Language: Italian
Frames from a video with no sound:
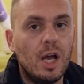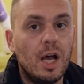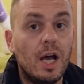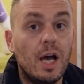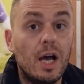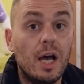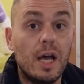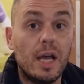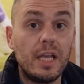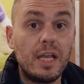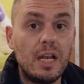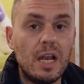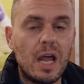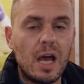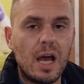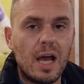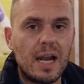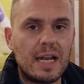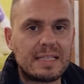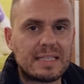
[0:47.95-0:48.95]
eh,
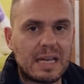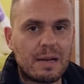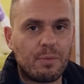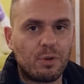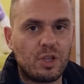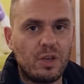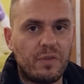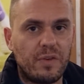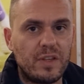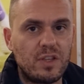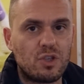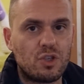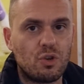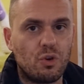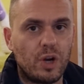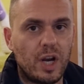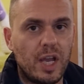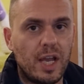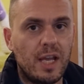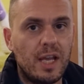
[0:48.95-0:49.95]
l'estremo
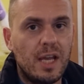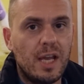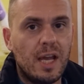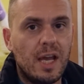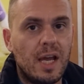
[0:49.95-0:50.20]
difensore